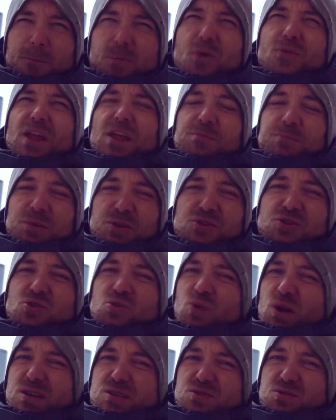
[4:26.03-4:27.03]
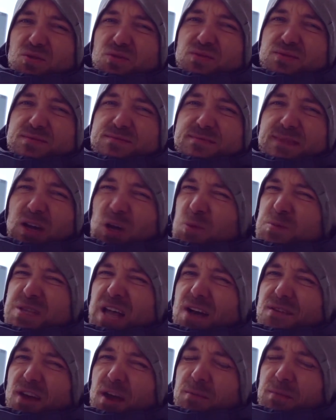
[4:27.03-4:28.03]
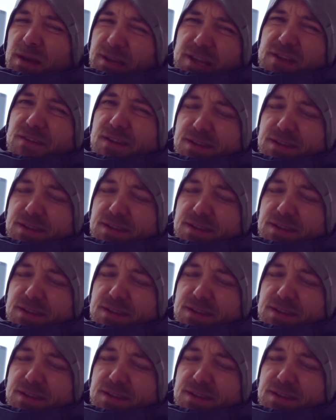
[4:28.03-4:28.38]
ponad 50 questów, tak obstawiam, jak mniej